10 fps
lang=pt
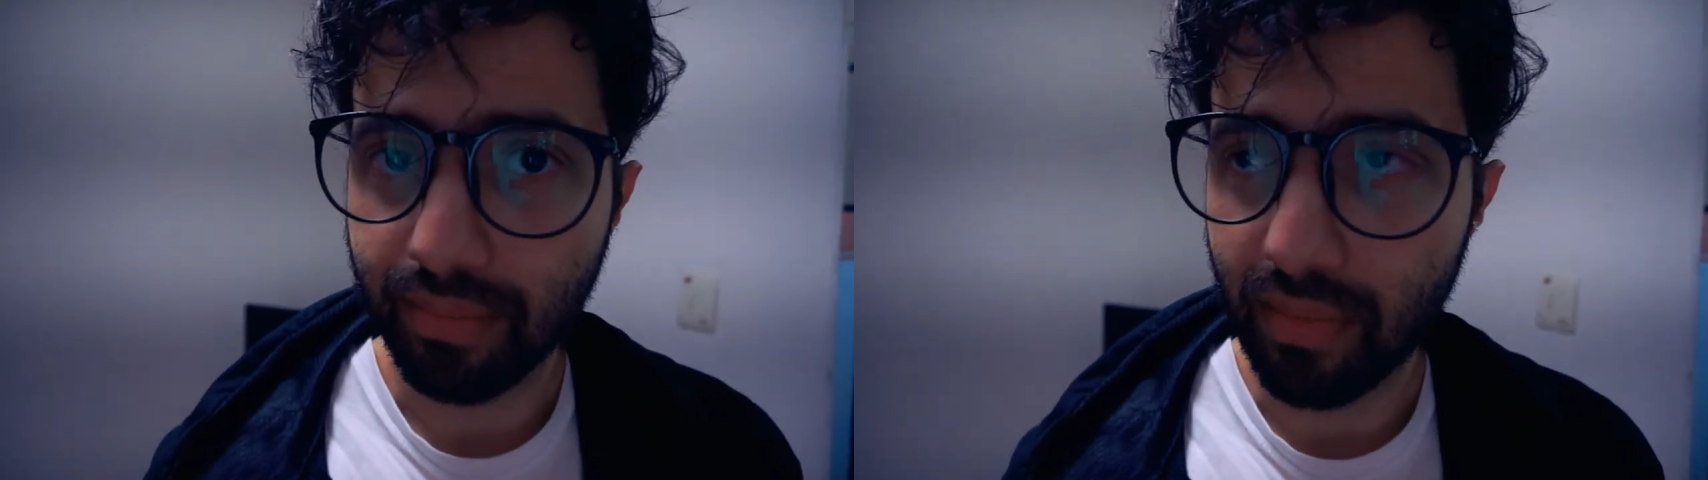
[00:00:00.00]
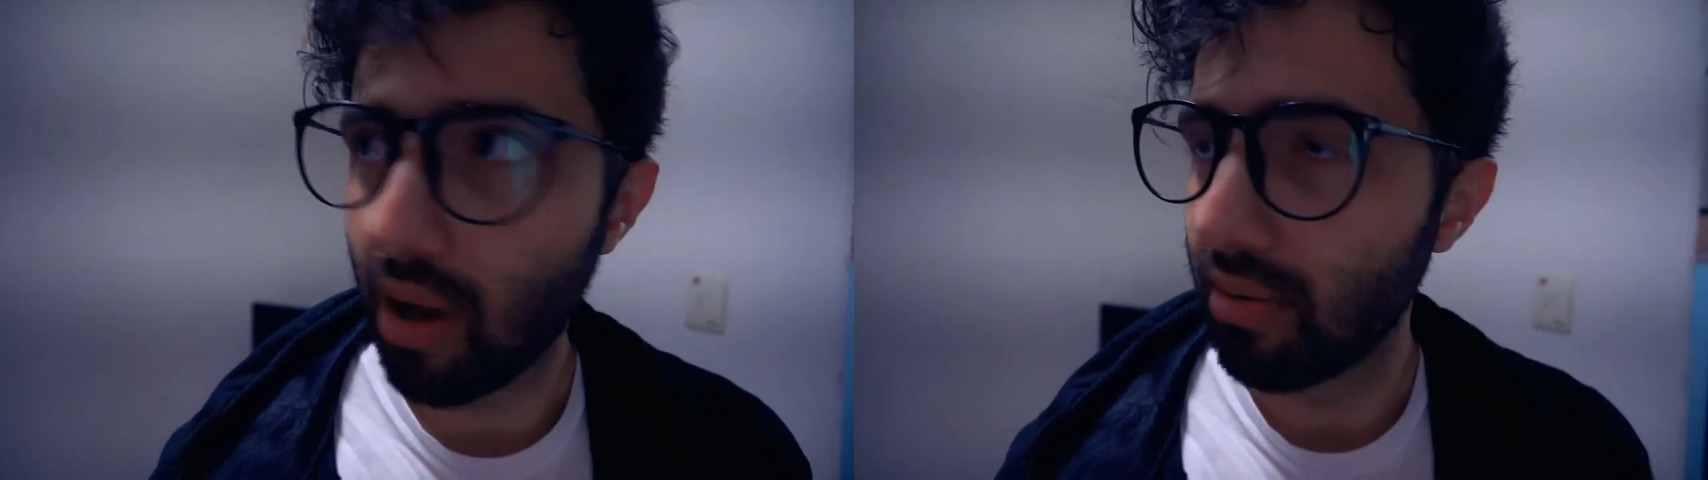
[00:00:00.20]

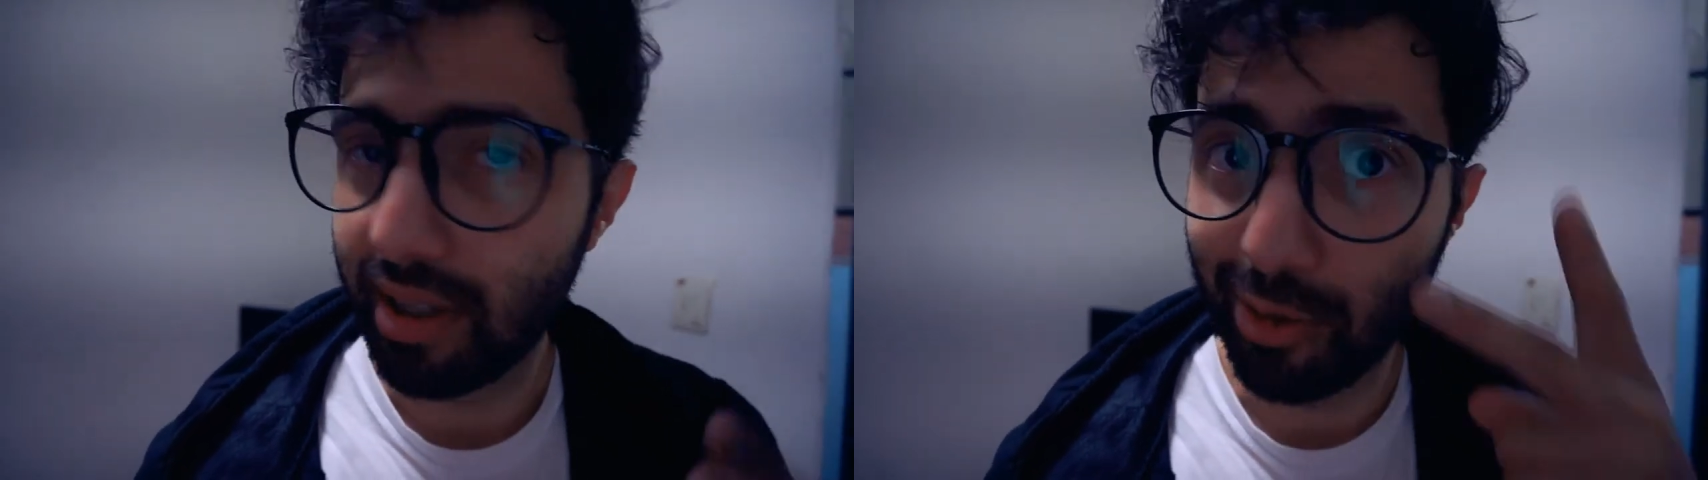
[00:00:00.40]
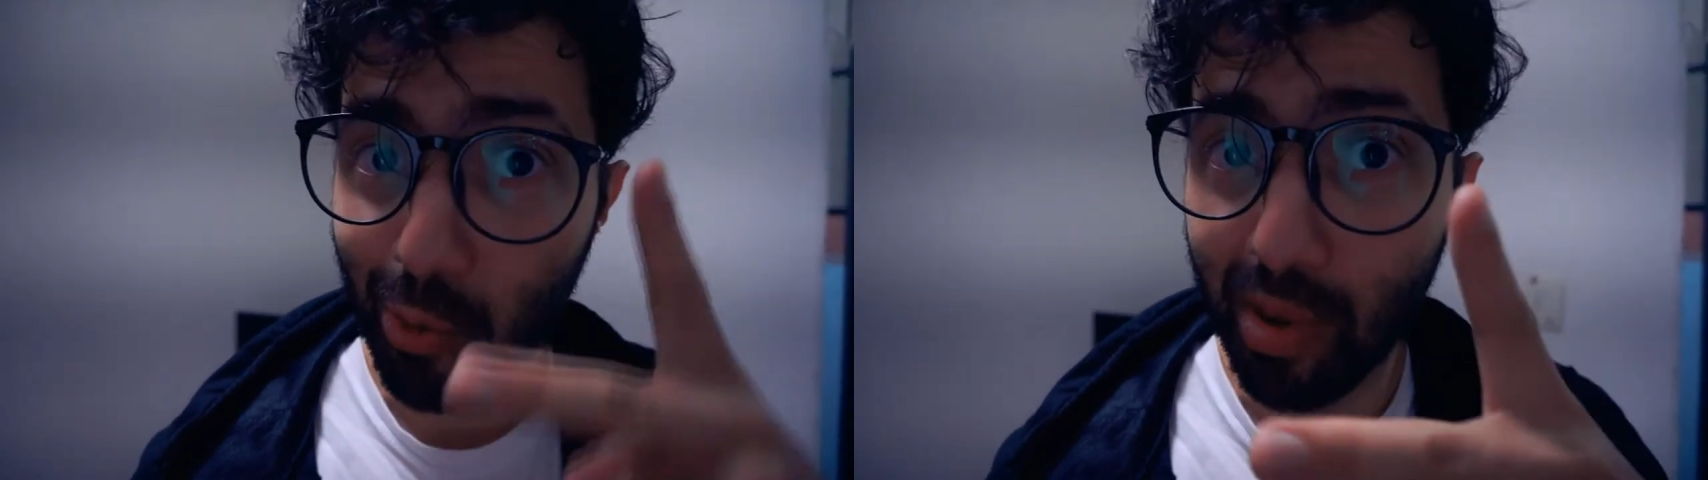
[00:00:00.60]
não,
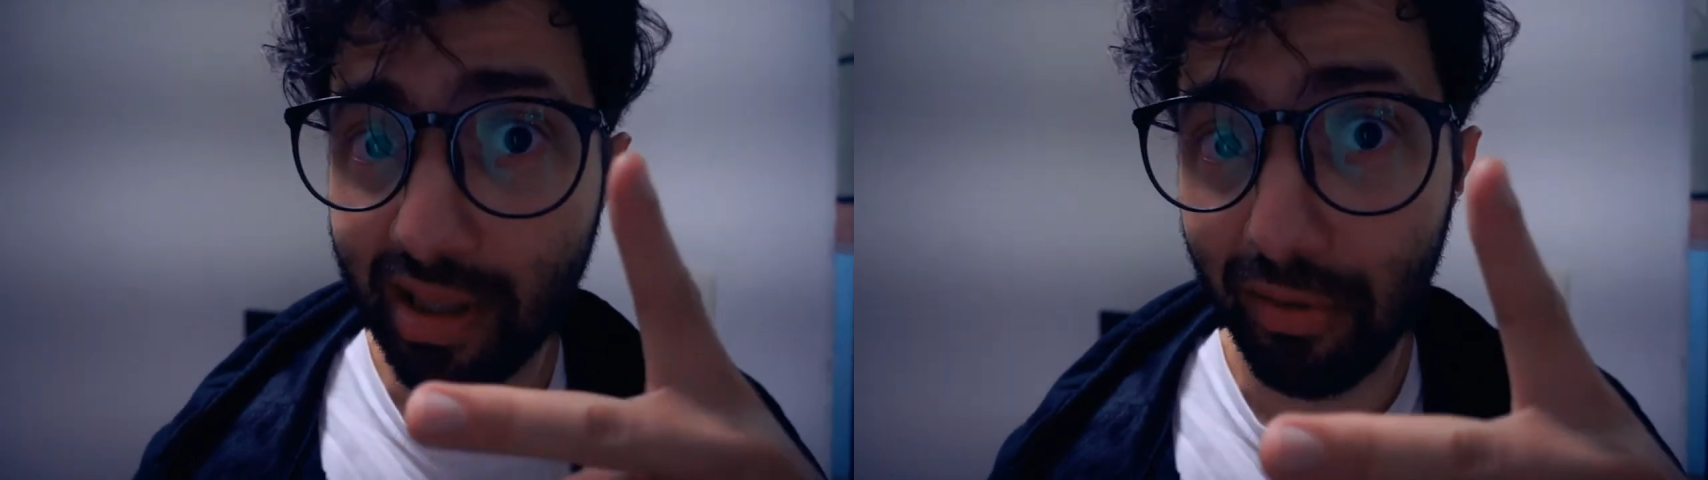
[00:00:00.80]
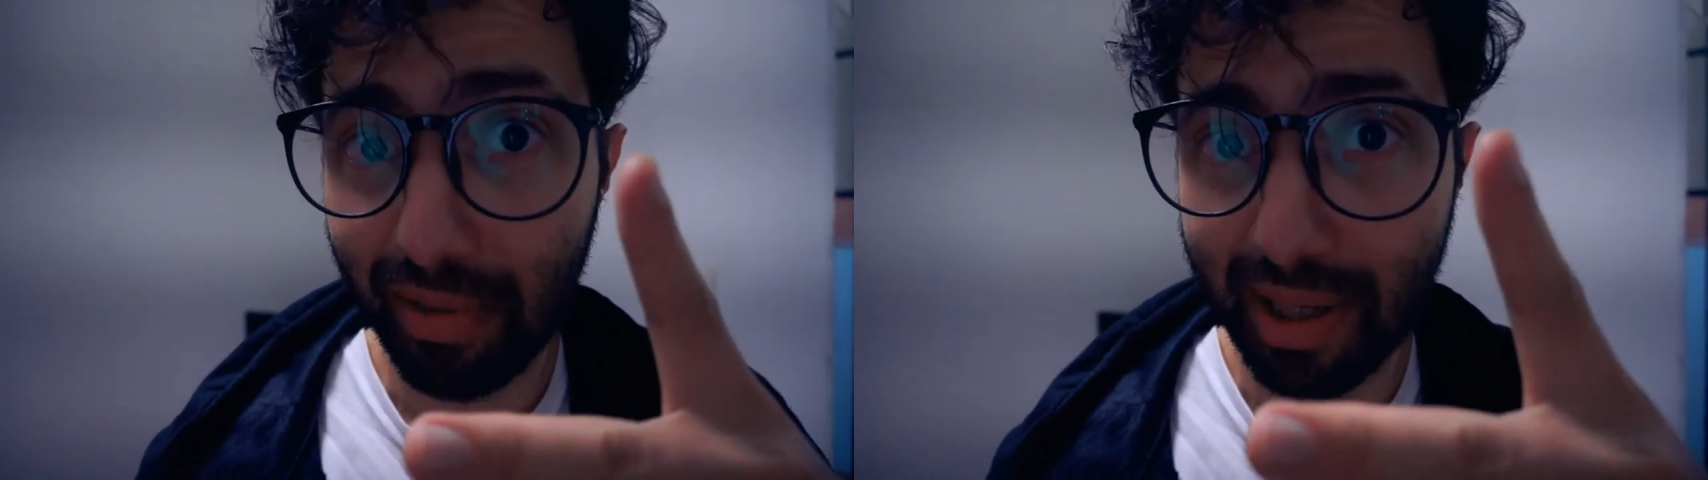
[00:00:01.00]
em duas
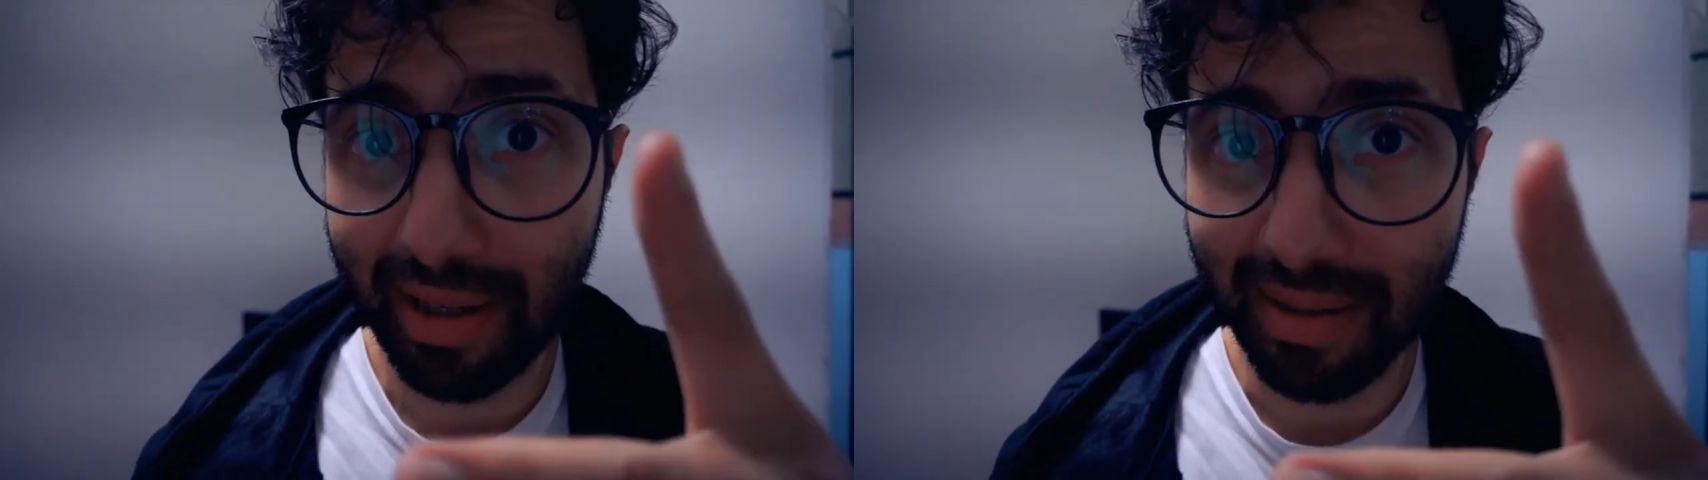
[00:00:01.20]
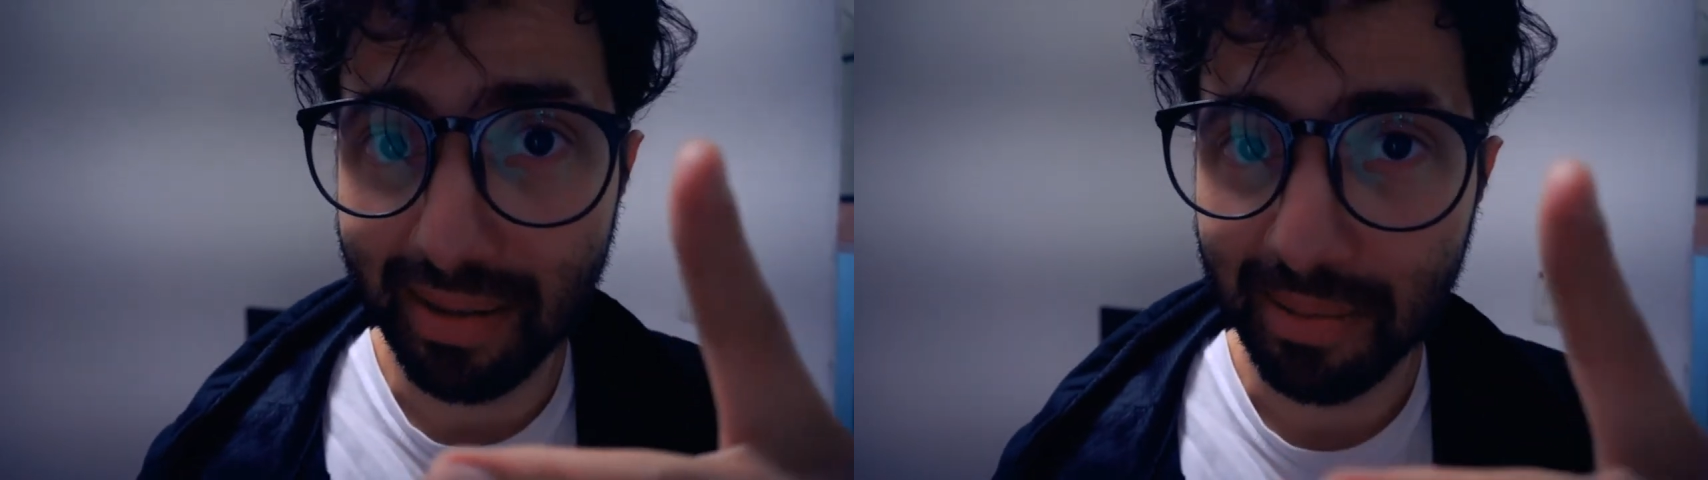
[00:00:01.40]

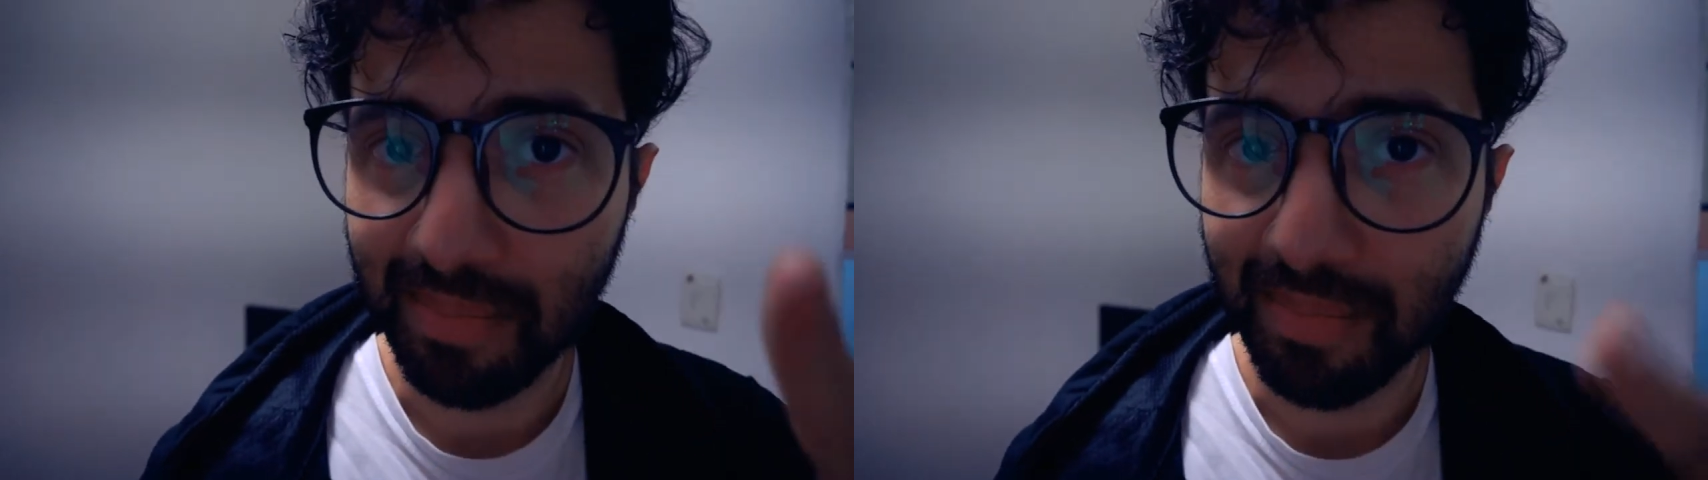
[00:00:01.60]
cafeterias.